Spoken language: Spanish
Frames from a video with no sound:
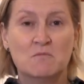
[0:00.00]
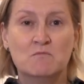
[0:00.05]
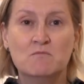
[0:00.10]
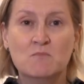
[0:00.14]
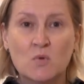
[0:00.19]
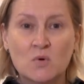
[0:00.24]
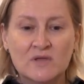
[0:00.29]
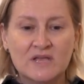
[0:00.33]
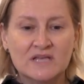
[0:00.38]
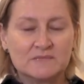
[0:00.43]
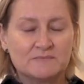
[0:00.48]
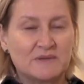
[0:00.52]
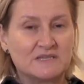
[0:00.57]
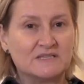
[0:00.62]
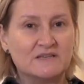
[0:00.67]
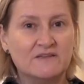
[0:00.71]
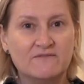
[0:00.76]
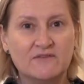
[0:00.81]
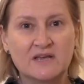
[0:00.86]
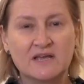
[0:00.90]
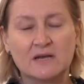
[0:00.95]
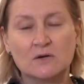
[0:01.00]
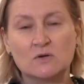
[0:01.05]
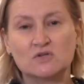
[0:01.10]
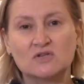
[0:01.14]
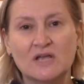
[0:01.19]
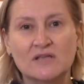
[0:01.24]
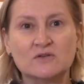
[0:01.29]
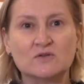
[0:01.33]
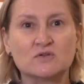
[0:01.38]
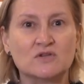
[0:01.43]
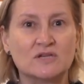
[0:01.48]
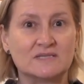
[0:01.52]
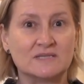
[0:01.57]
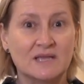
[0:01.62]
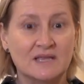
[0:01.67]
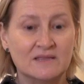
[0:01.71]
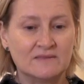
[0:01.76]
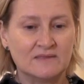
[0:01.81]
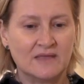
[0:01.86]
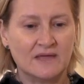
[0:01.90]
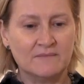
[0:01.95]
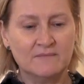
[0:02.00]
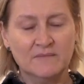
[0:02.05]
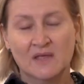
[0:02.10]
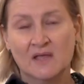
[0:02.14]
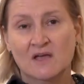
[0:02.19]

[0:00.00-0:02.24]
muy específica en los años 60.